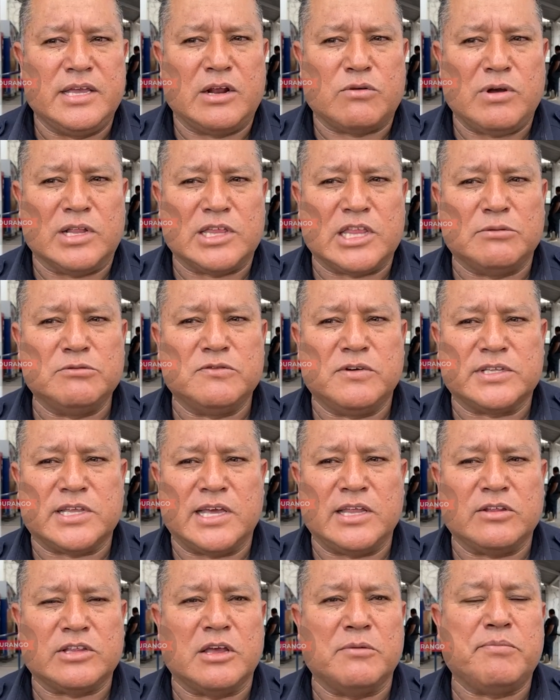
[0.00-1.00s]
el cual estamos
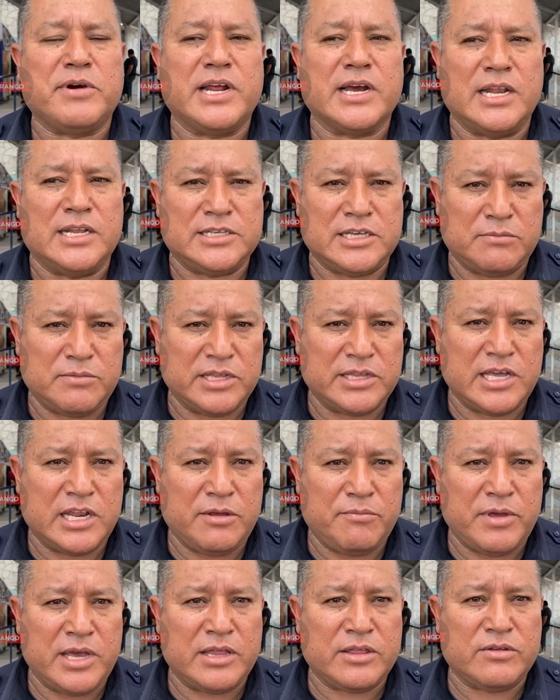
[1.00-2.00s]
batallando también para que les den
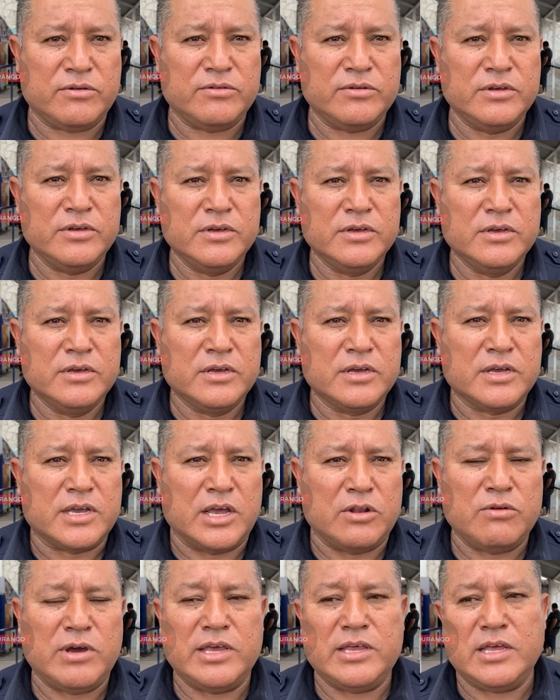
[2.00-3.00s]
mantenimiento,
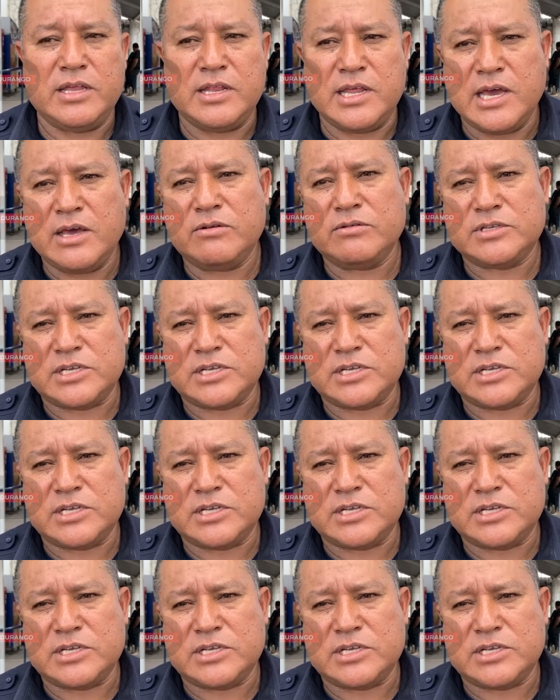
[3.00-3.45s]
que no hay dinero.